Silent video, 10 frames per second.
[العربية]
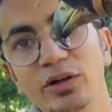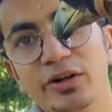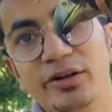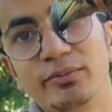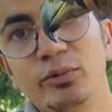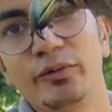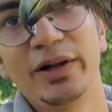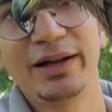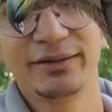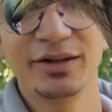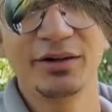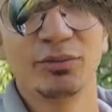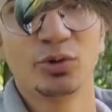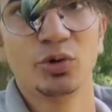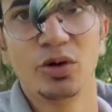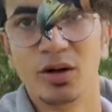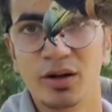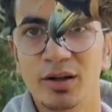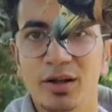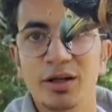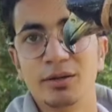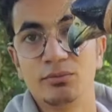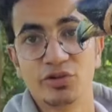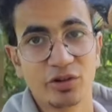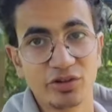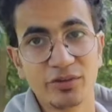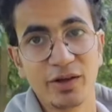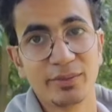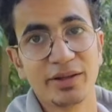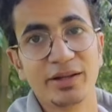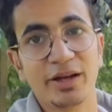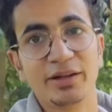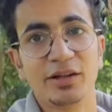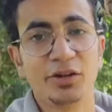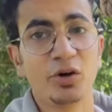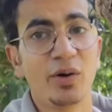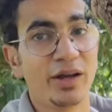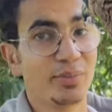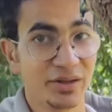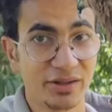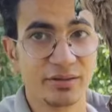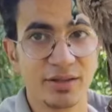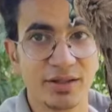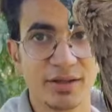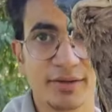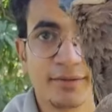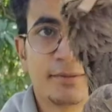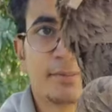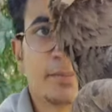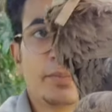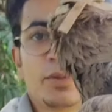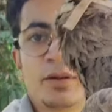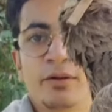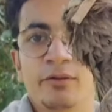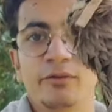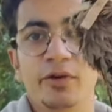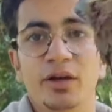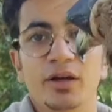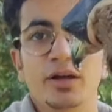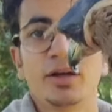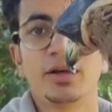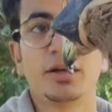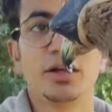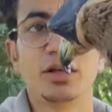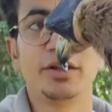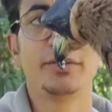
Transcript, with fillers: يهرب وفي الحالتين الموضوع مش لطيف ابدا يعني لان هو هيبهدل الدنيا ف يلا